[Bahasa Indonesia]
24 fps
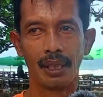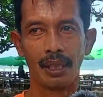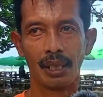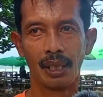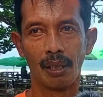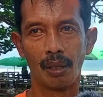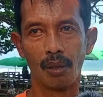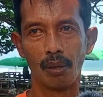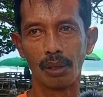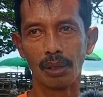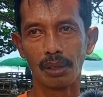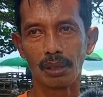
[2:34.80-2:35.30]

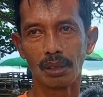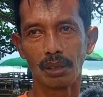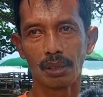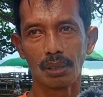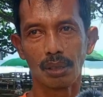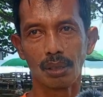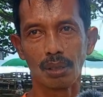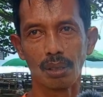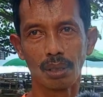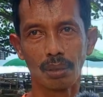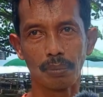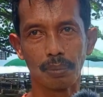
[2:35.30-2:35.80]
Untuk
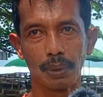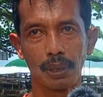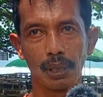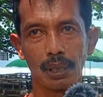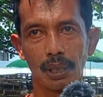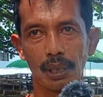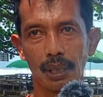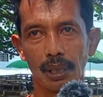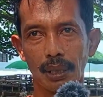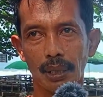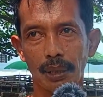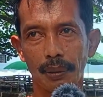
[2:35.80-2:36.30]

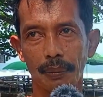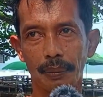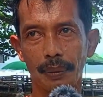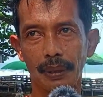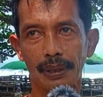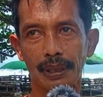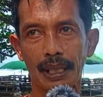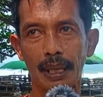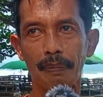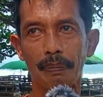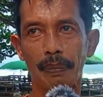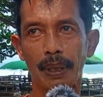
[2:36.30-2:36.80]
sampah, full
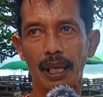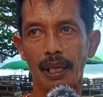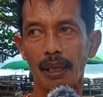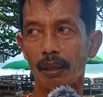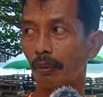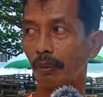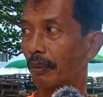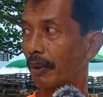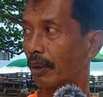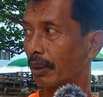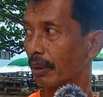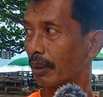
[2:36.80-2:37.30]
sampah
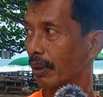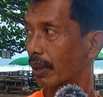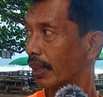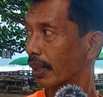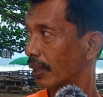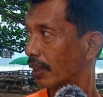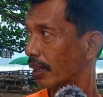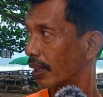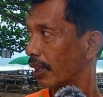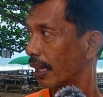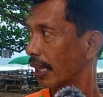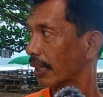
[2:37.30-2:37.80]
maupun
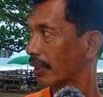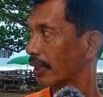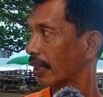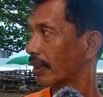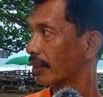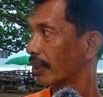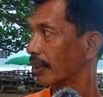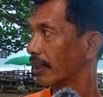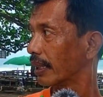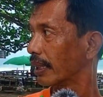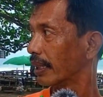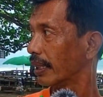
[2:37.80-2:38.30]
kelihatan
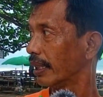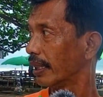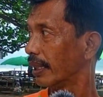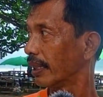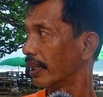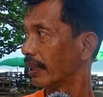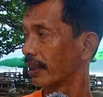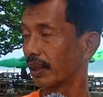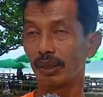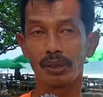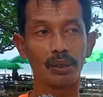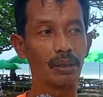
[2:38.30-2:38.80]
sendiri
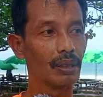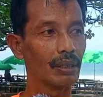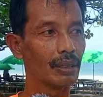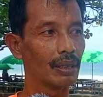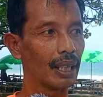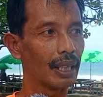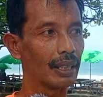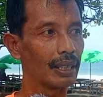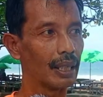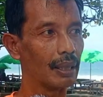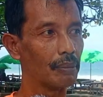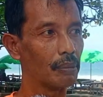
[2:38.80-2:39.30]
itu
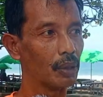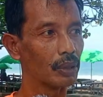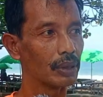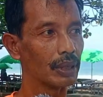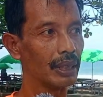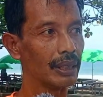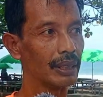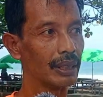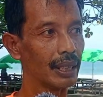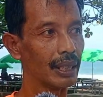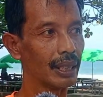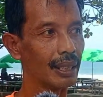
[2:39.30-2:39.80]
ada
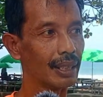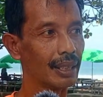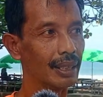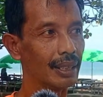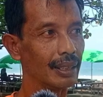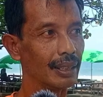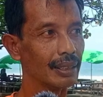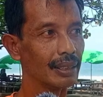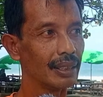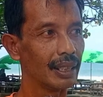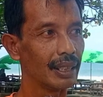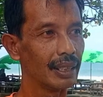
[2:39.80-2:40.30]
buktinya.
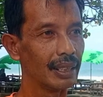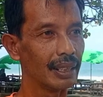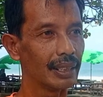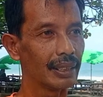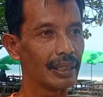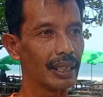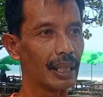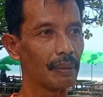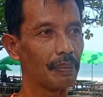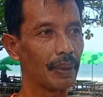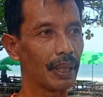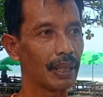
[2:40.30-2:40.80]
Jadi
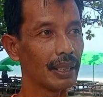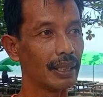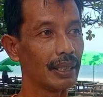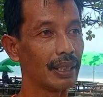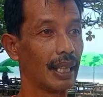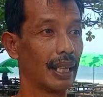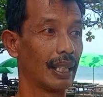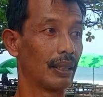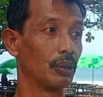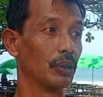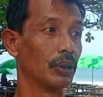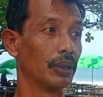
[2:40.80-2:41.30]
tiap hari
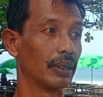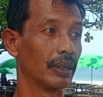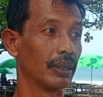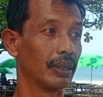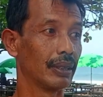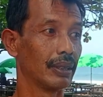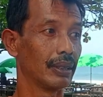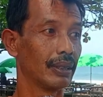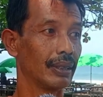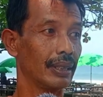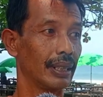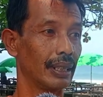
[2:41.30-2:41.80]
diangkut.
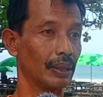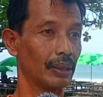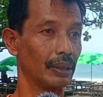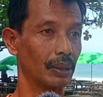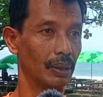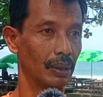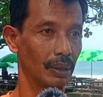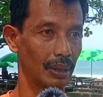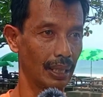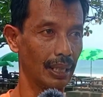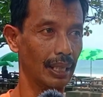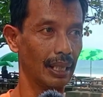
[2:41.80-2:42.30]
Diangkut
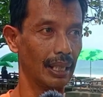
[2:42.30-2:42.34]
setiap gitu. hari.